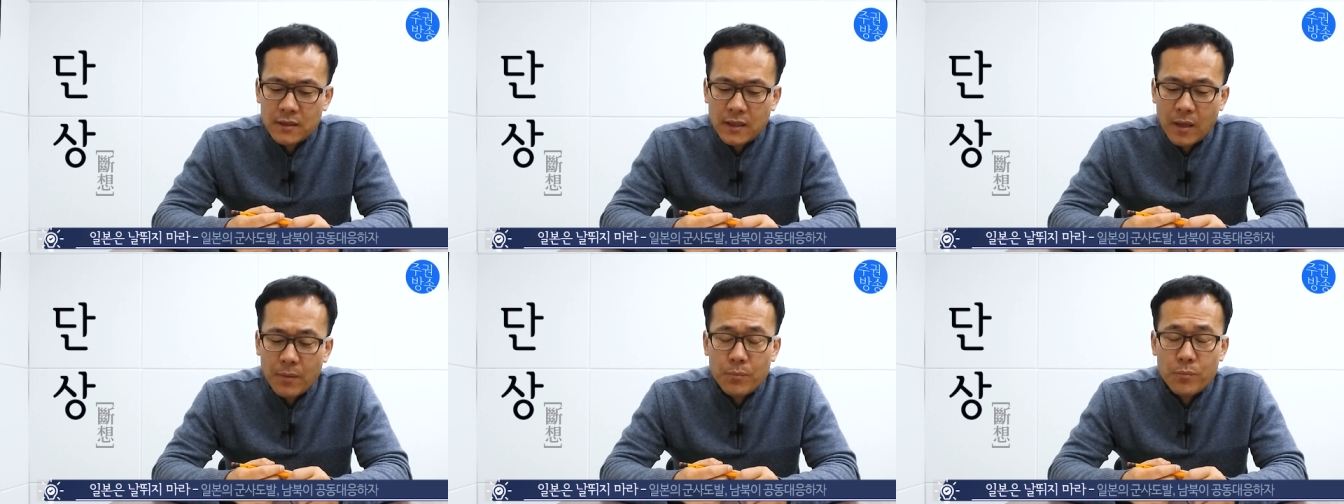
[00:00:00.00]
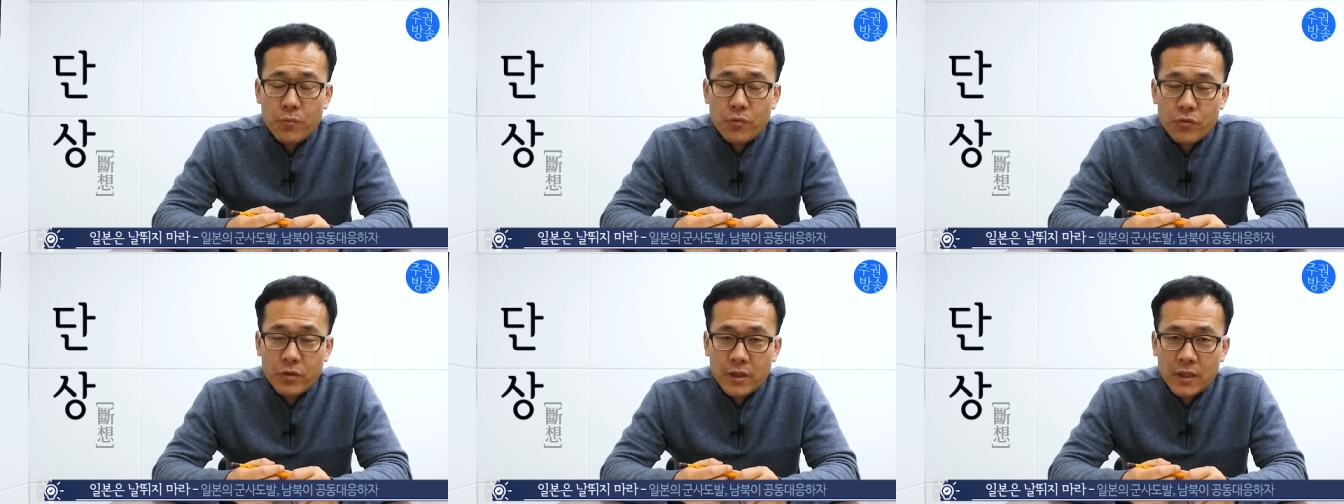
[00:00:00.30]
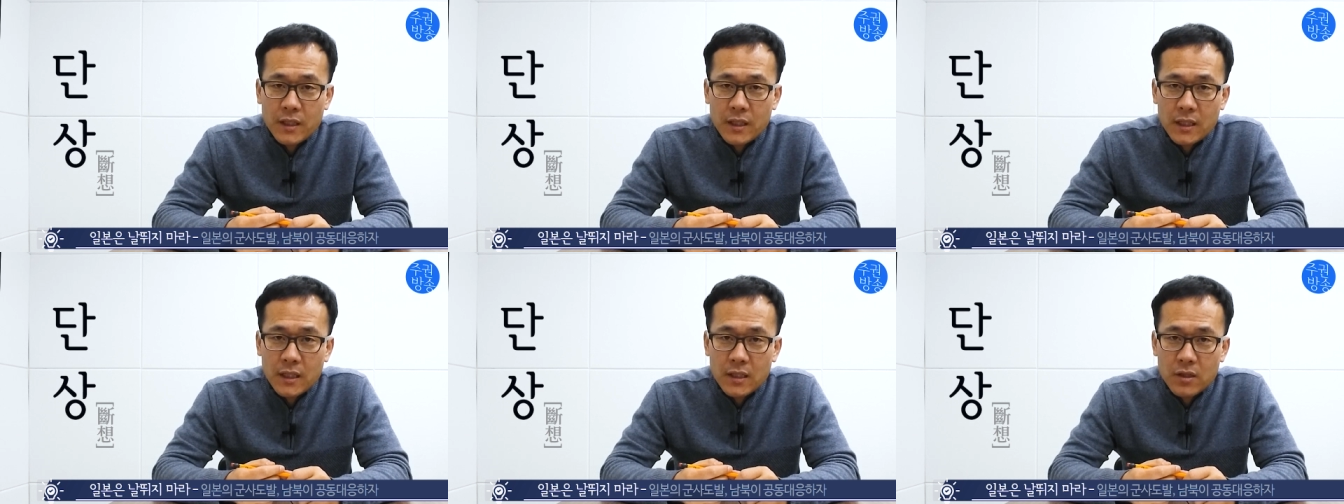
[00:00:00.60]

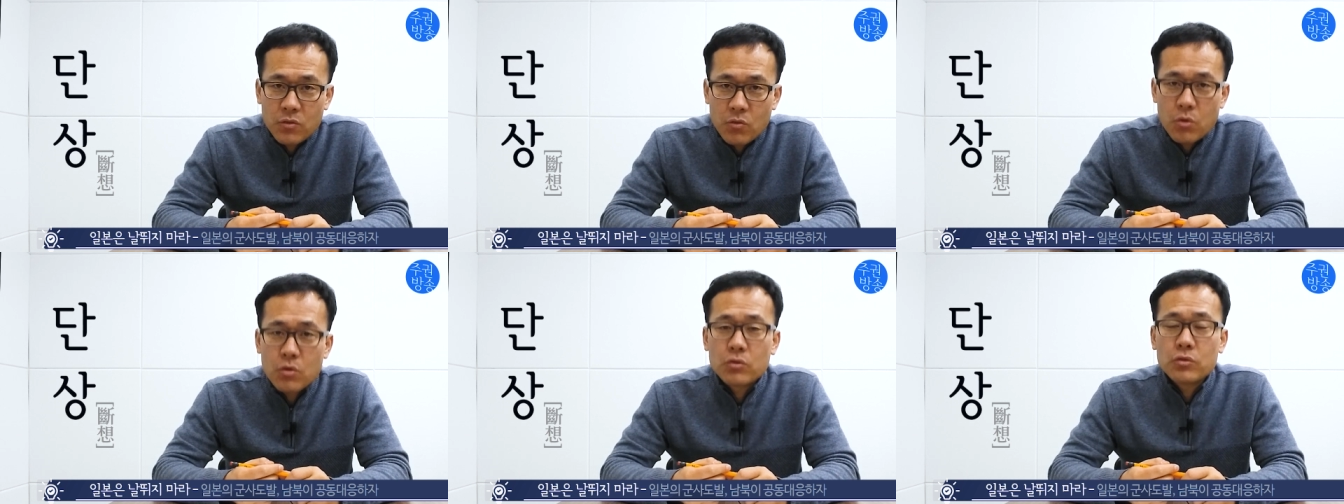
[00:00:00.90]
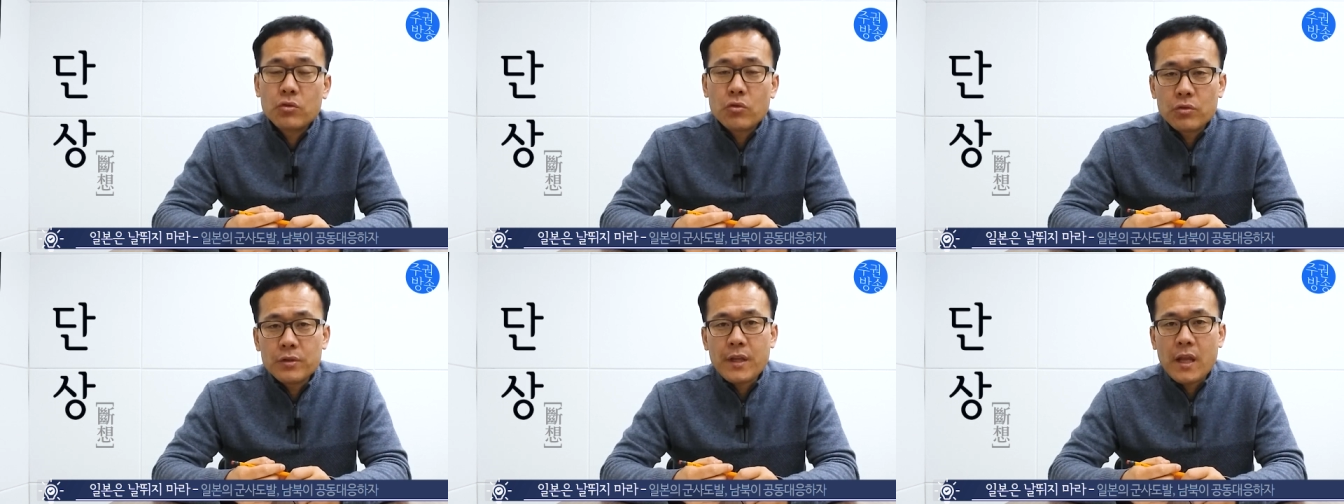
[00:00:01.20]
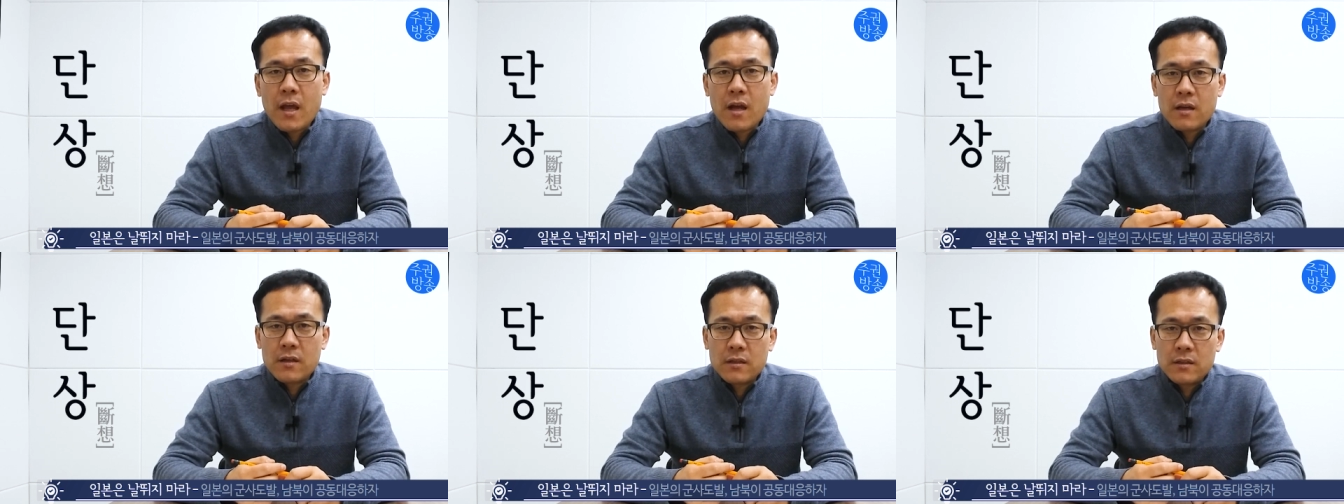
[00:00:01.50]
남북이 공동
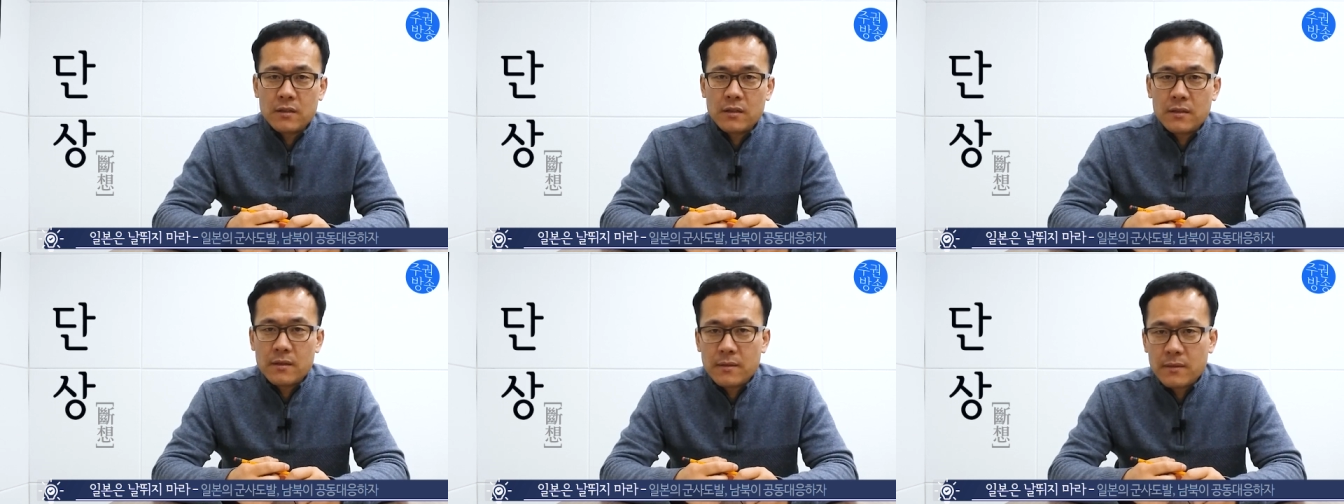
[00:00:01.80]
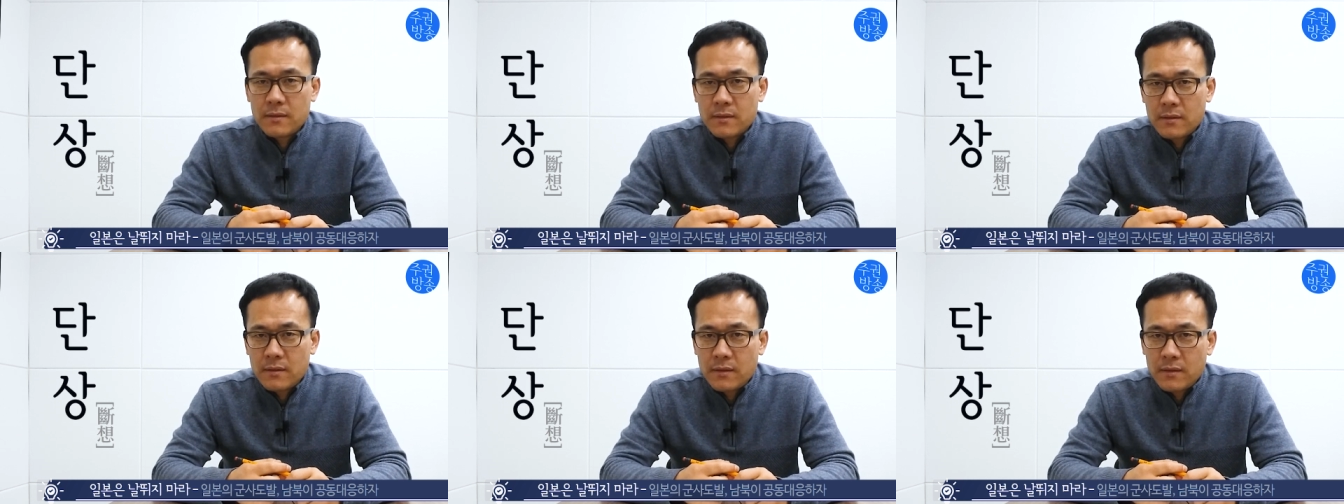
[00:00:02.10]
대응을